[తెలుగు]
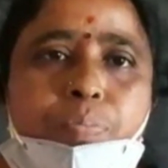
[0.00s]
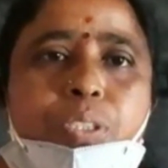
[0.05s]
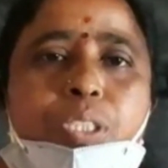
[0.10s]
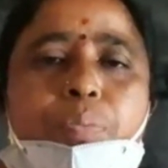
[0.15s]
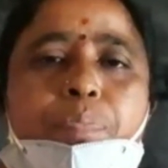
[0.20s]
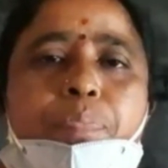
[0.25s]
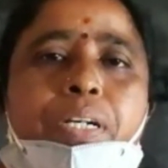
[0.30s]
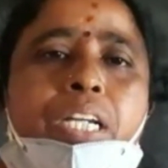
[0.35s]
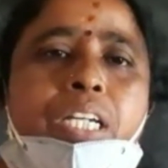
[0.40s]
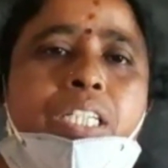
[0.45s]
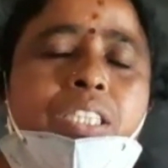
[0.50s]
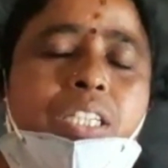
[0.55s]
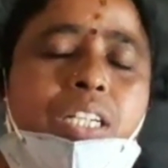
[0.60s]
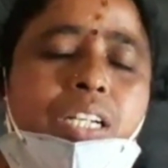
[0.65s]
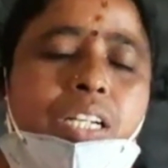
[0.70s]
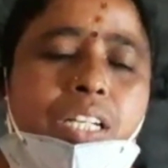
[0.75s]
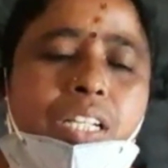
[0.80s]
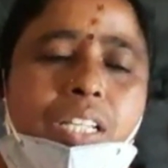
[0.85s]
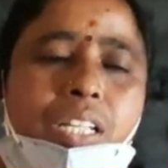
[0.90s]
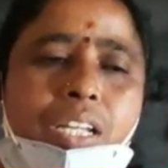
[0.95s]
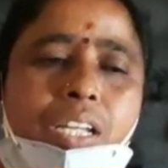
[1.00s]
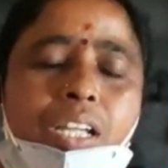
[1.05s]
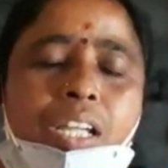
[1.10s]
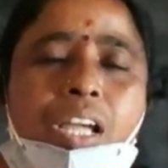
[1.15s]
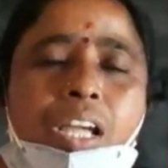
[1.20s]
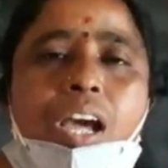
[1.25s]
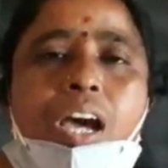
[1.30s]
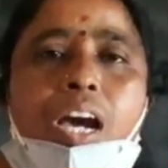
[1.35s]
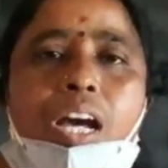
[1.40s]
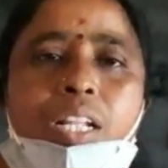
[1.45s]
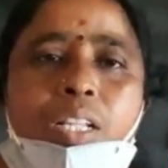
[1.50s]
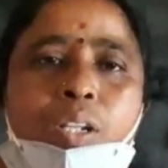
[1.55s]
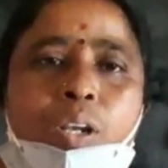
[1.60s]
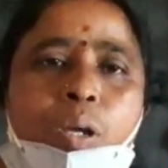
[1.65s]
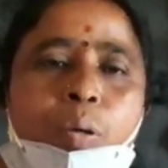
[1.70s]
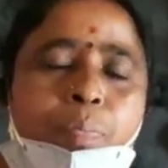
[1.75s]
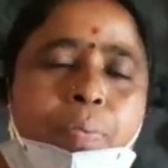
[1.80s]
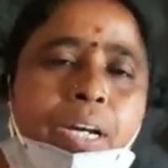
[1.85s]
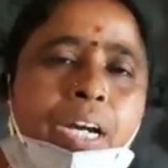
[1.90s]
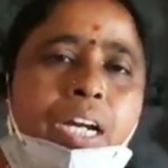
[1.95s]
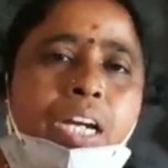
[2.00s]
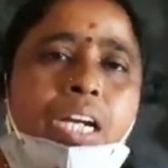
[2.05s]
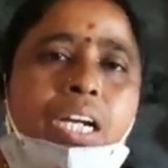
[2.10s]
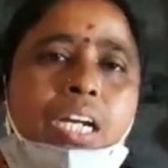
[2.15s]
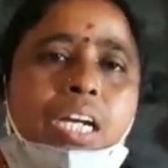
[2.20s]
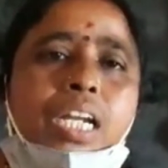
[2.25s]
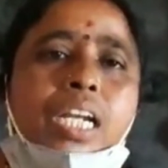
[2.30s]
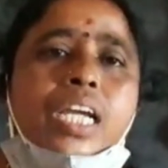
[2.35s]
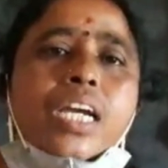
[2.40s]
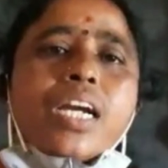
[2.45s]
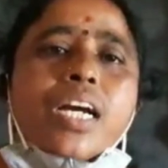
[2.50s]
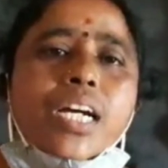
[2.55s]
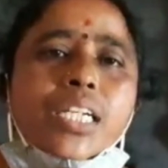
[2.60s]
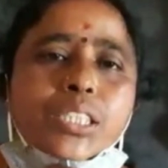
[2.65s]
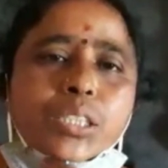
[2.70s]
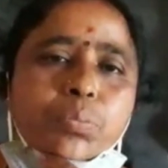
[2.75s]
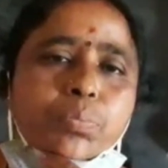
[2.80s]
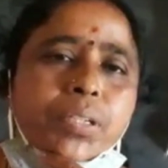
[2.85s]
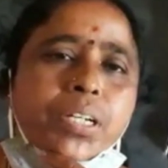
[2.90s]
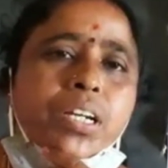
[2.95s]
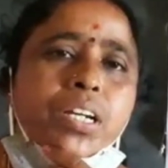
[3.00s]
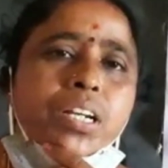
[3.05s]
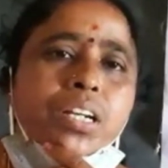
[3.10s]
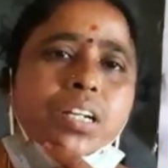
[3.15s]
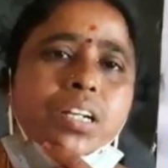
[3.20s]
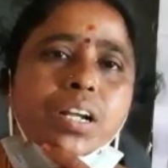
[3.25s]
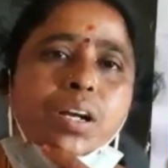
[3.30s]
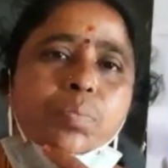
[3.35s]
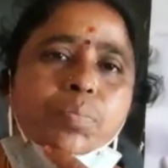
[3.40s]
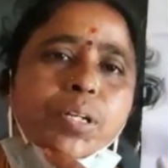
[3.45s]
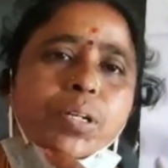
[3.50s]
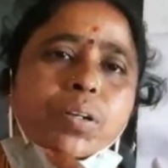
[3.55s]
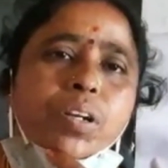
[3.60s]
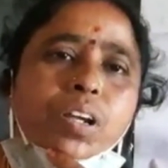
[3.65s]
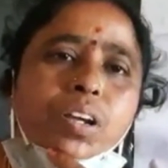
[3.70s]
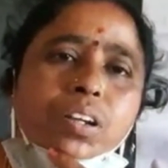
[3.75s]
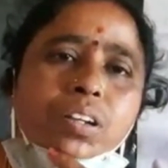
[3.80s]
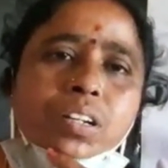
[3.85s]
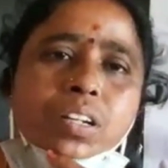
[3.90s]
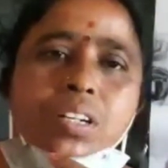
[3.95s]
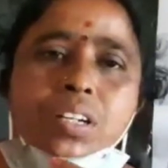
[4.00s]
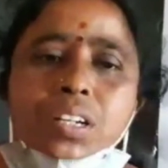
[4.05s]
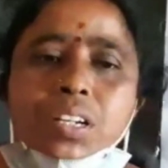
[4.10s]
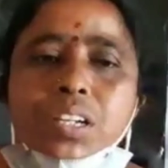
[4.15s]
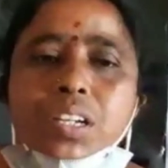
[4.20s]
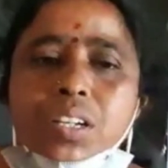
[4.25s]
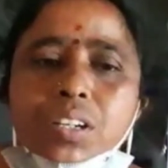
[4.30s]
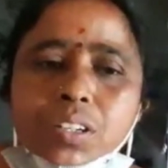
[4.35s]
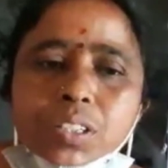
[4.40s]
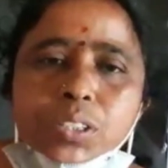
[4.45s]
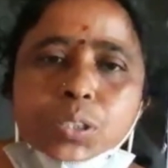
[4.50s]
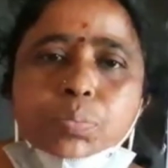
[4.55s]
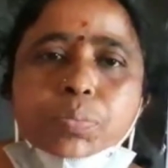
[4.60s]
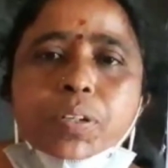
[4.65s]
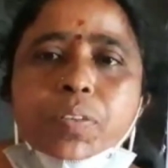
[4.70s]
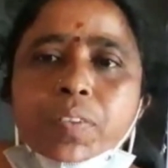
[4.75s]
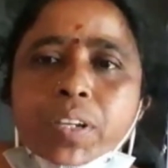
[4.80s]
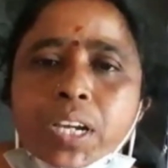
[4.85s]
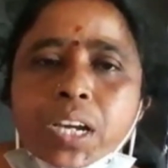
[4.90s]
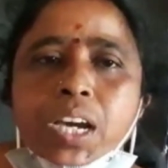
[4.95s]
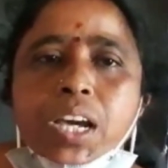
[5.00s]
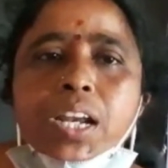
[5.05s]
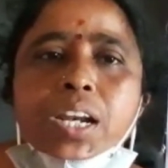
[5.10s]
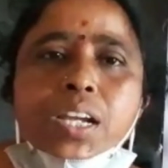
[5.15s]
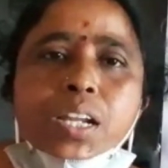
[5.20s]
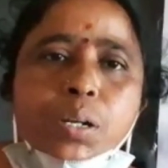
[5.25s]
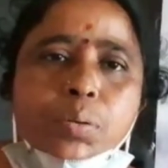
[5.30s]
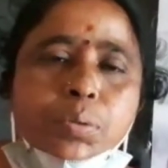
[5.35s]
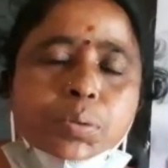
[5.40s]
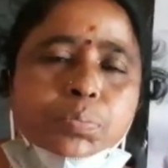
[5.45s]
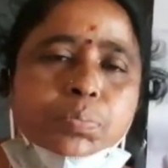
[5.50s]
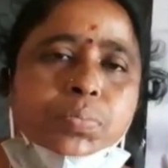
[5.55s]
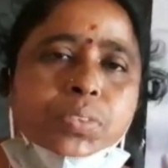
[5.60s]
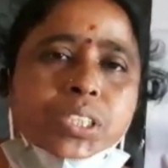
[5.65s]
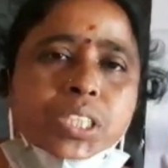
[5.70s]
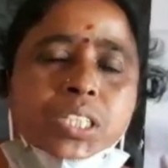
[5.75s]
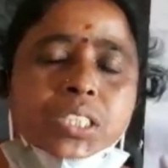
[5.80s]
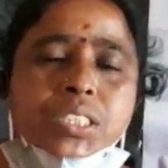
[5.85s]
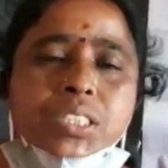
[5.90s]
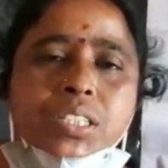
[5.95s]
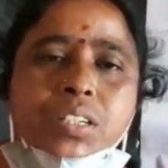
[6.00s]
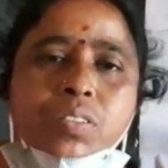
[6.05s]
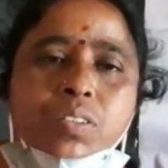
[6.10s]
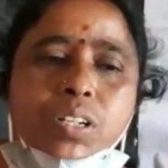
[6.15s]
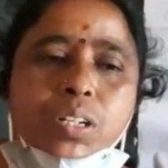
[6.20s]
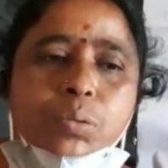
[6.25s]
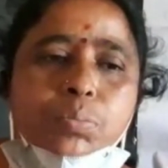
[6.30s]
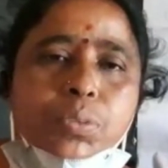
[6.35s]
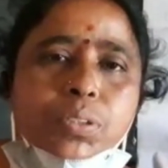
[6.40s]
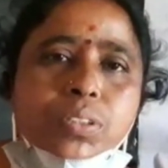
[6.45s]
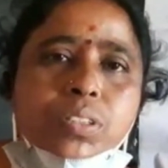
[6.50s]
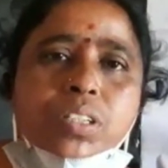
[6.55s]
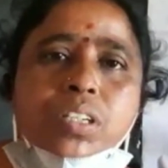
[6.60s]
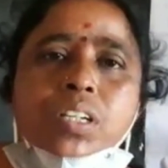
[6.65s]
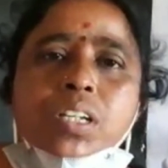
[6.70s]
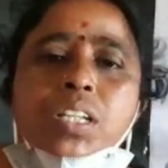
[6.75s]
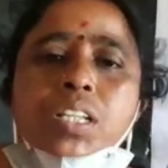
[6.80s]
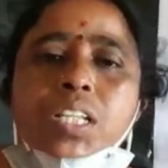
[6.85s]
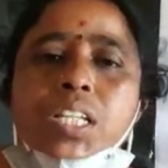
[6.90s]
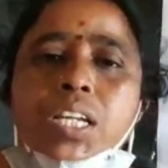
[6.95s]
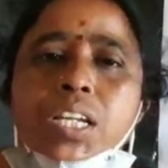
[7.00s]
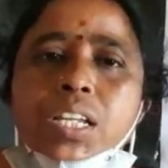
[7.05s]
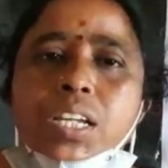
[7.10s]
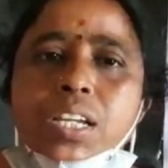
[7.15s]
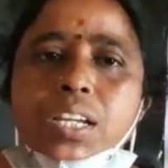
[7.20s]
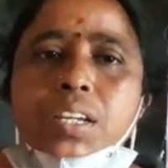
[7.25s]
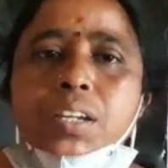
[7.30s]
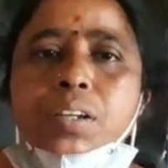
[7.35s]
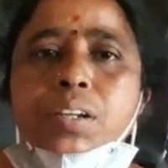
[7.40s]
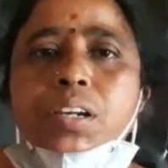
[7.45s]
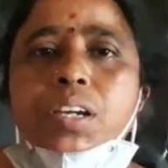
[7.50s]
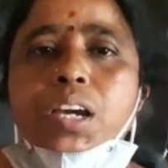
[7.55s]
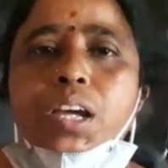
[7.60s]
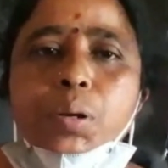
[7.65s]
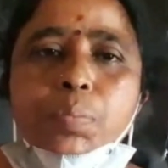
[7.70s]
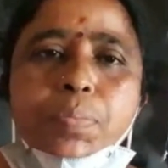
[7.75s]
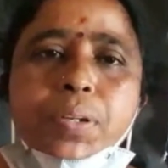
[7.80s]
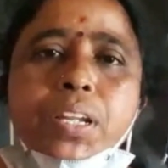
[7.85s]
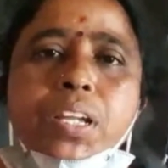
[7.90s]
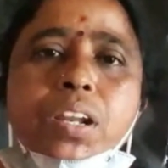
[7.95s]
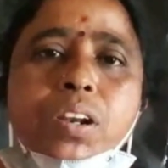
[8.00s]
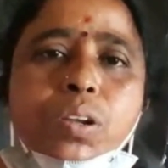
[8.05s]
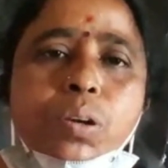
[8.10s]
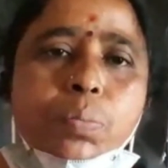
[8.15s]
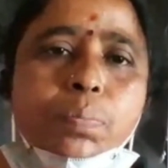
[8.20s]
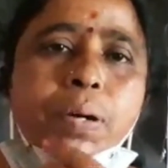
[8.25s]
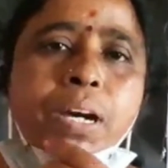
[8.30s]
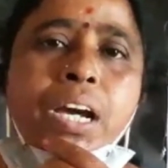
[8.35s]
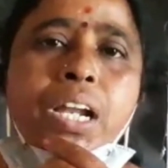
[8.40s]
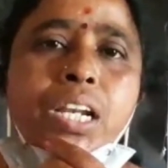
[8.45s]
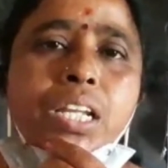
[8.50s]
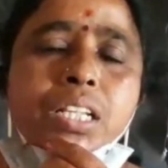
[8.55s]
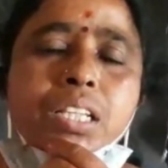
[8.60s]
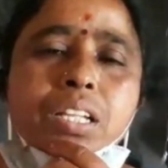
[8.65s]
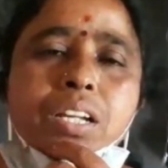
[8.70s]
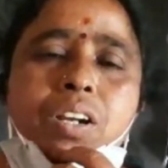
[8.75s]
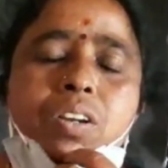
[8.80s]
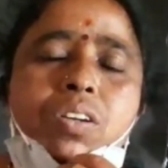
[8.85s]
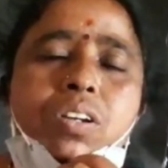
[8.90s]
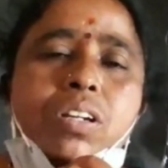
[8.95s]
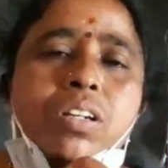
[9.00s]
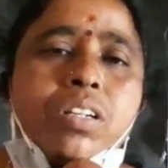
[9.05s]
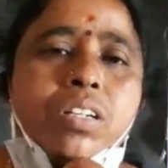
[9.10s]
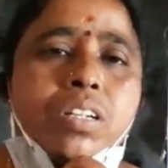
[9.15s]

చెప్పడం జరిగింది అందులో భాగంగానే కాశీంనగర్ గ్రామంలో ఈరోజు మేము ఈ కార్యక్రమం చేస్తూ ఉన్నాము దీనికి గర్భిణీలు బాలింతలు